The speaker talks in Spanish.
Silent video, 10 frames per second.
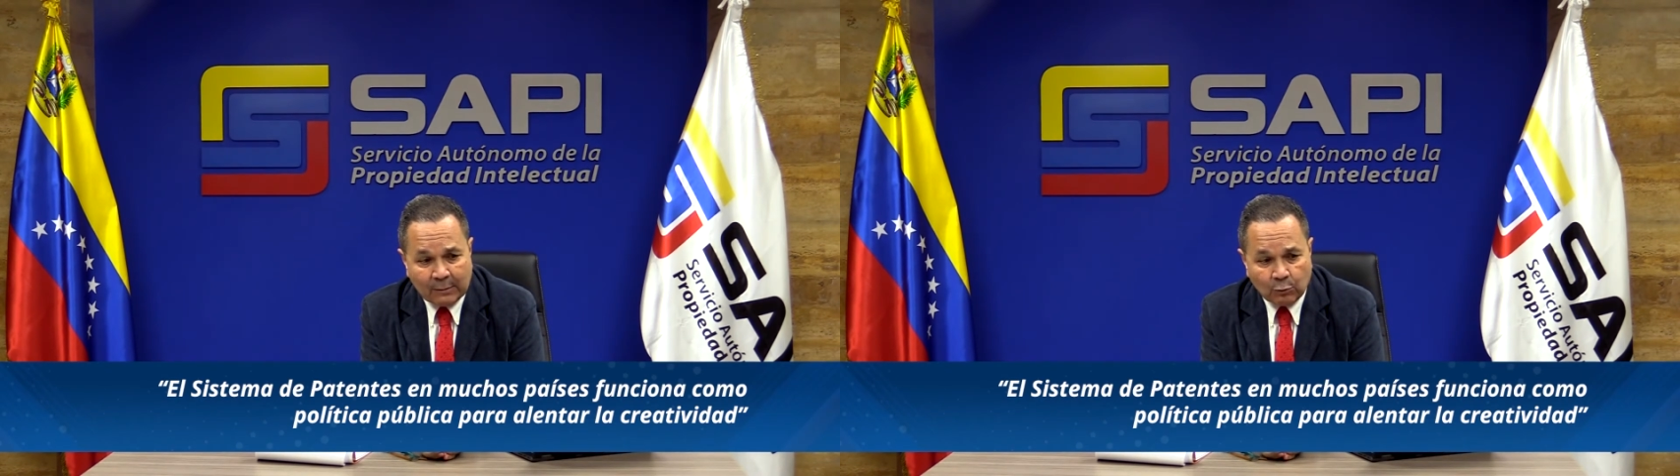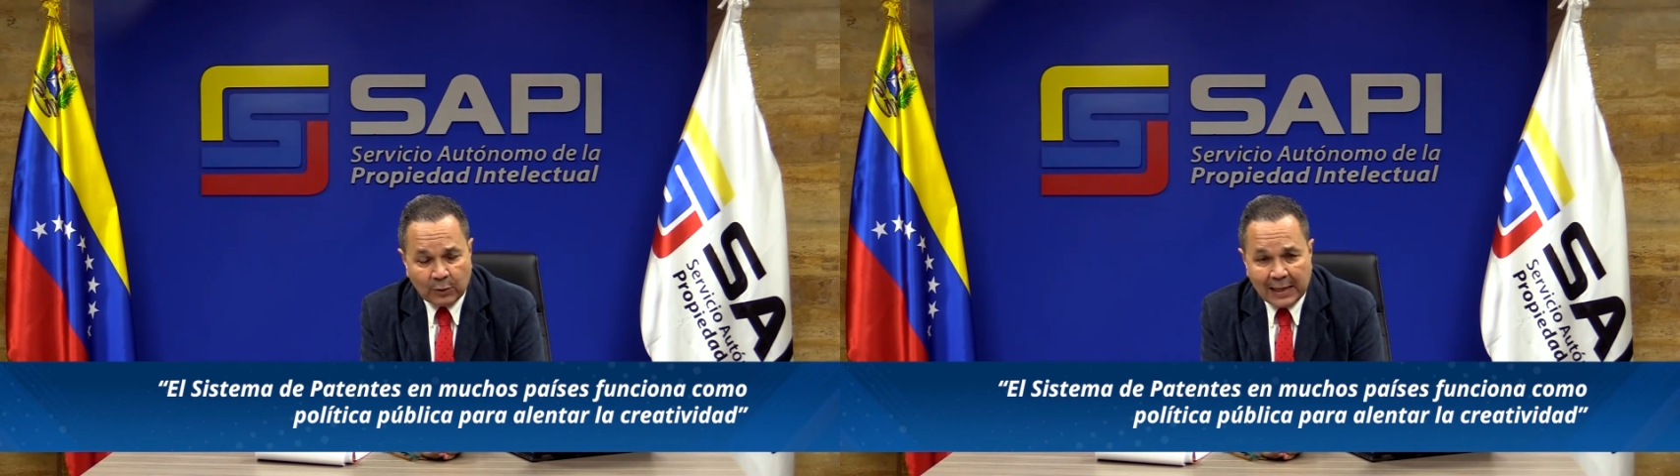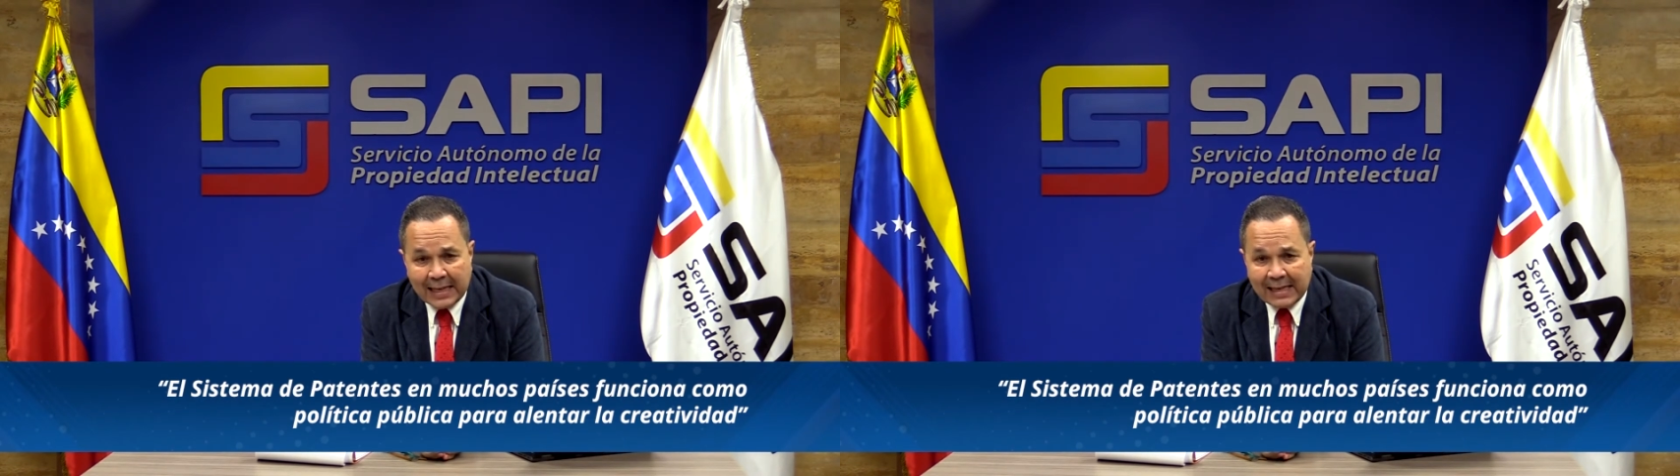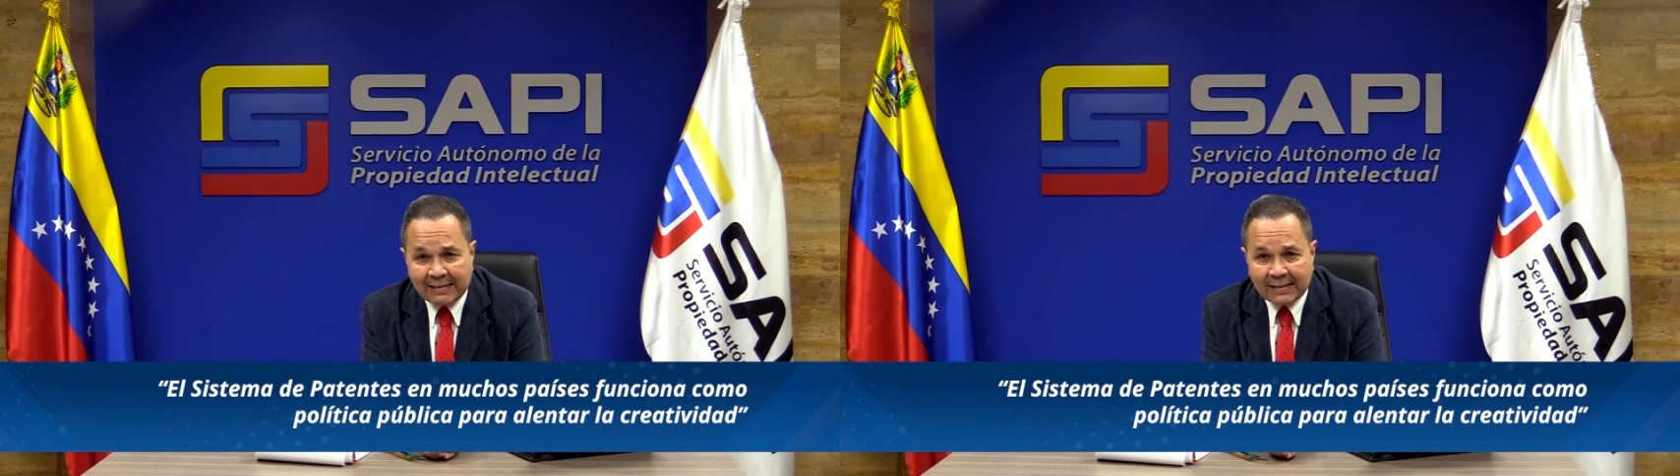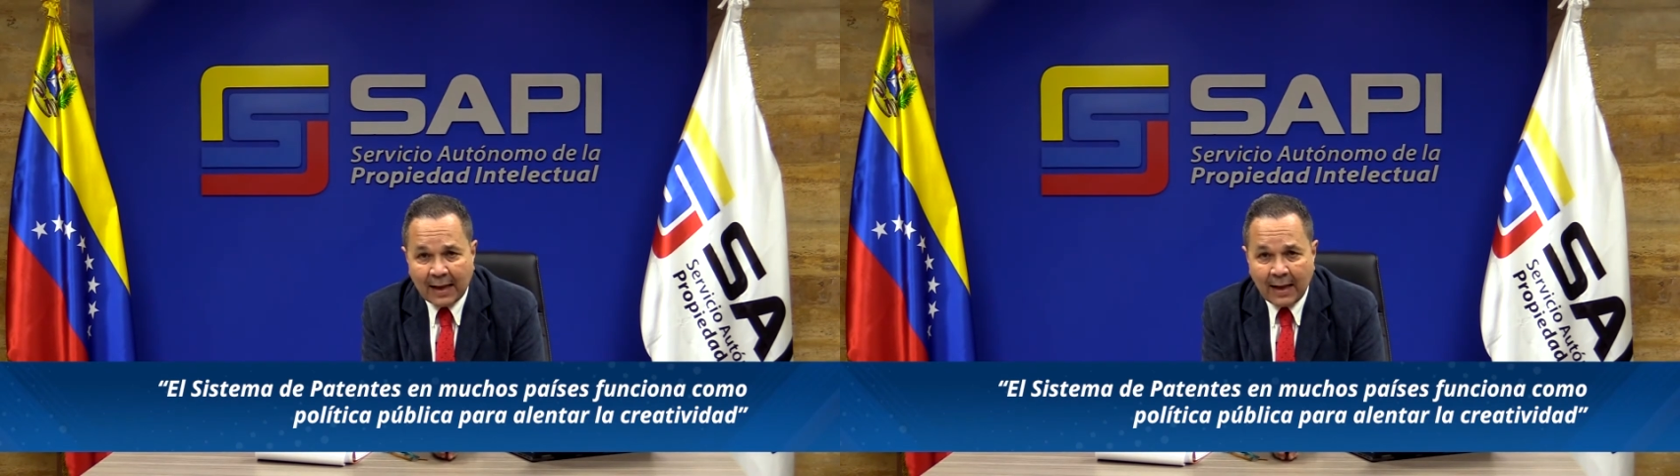
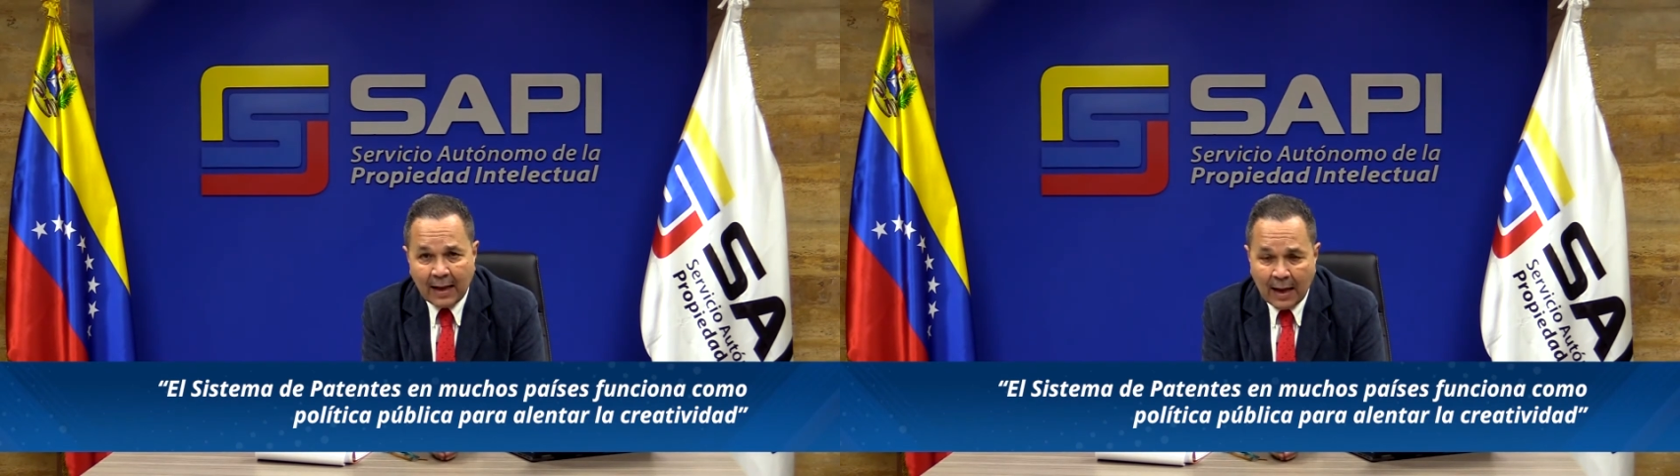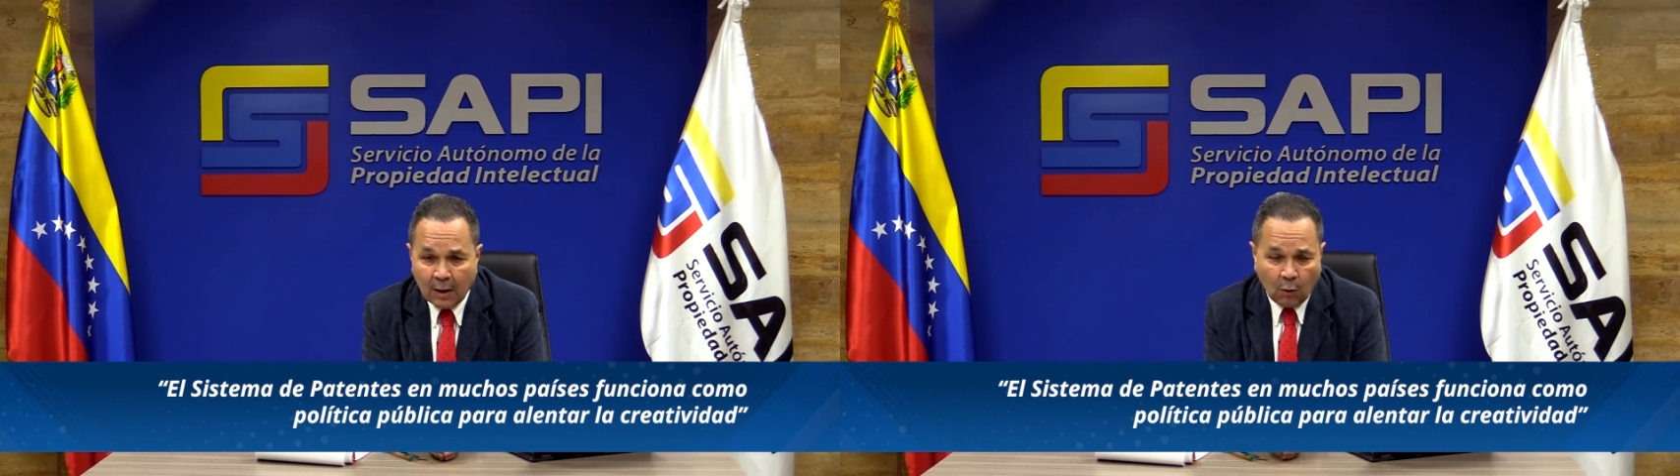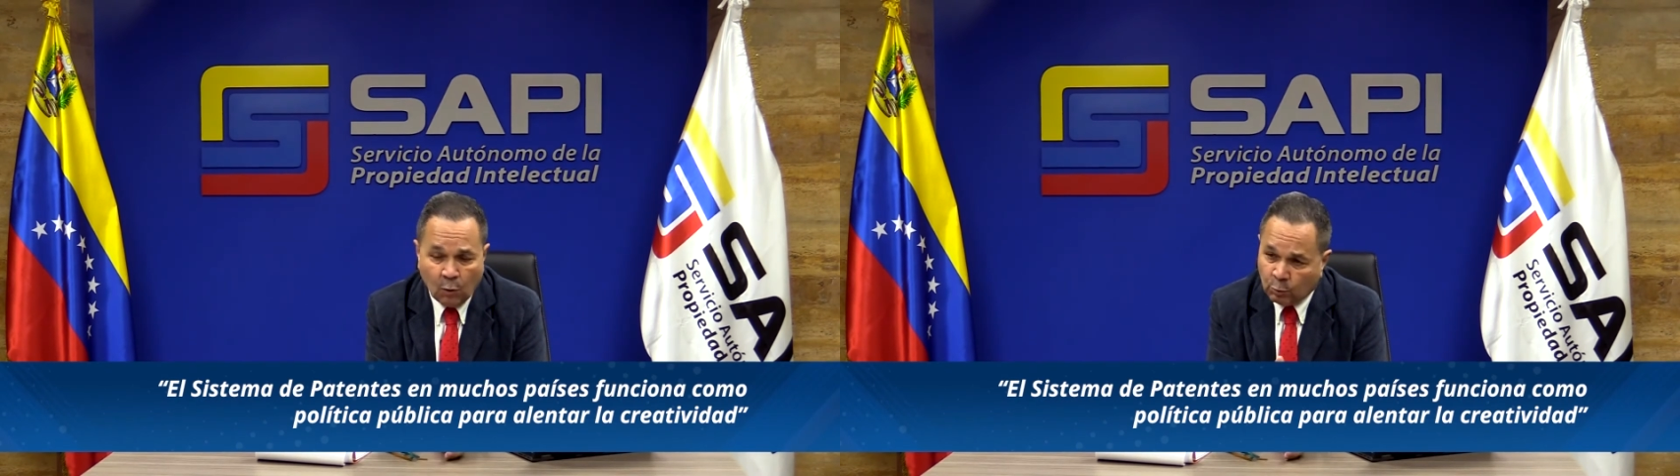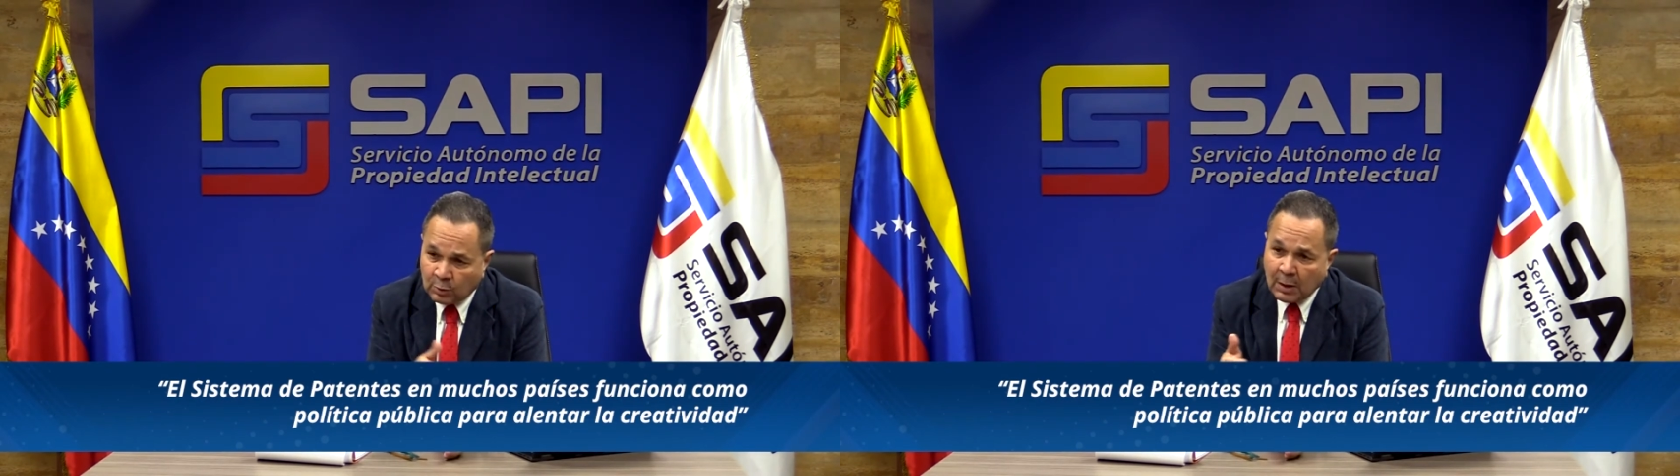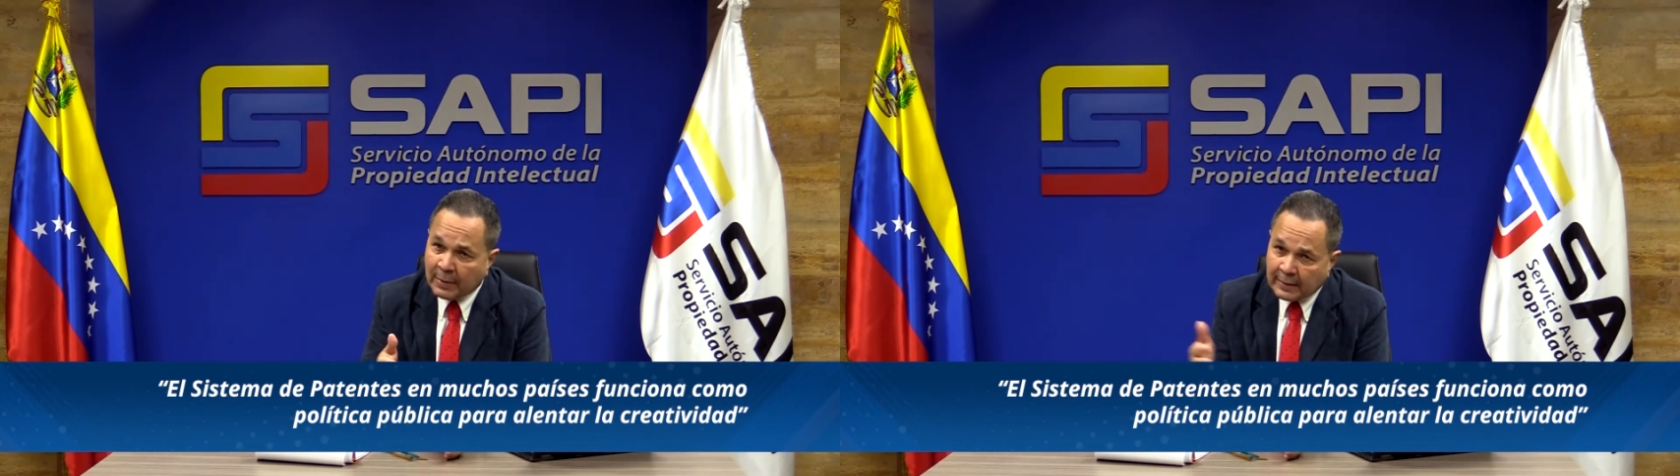utiliza
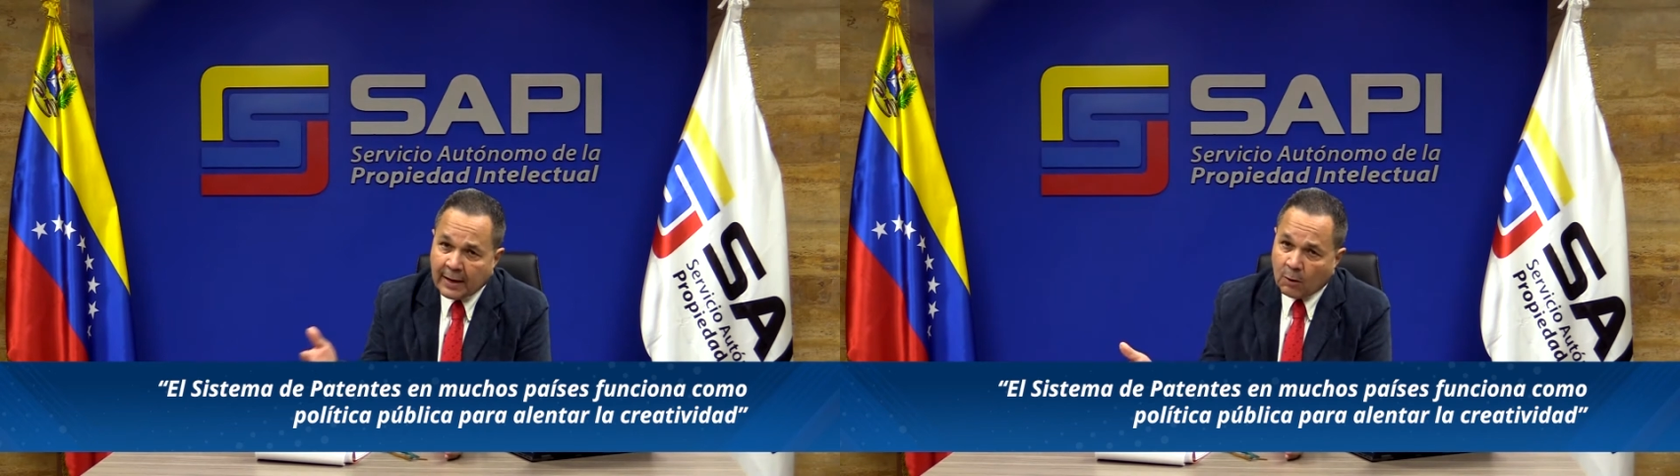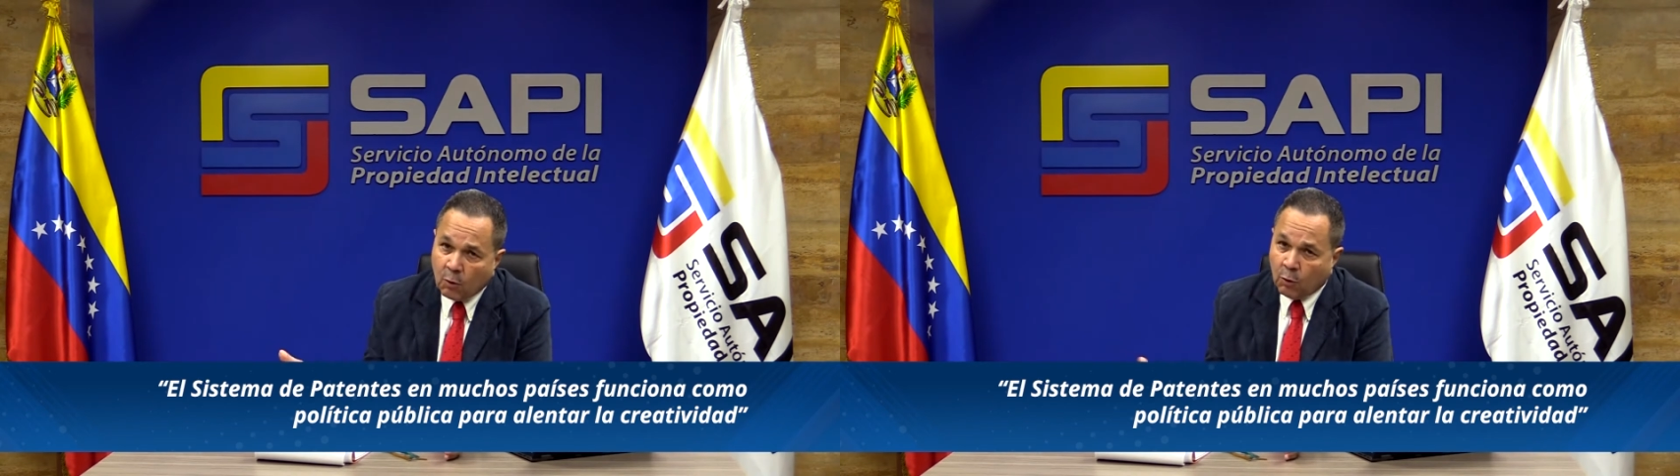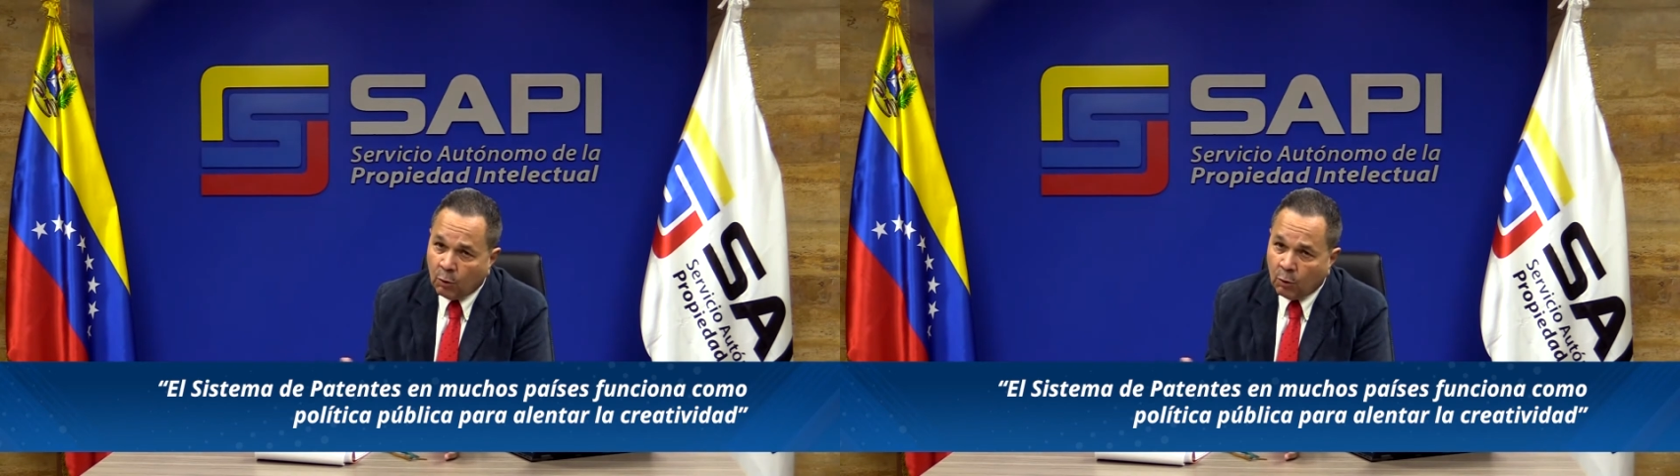conjuntamente con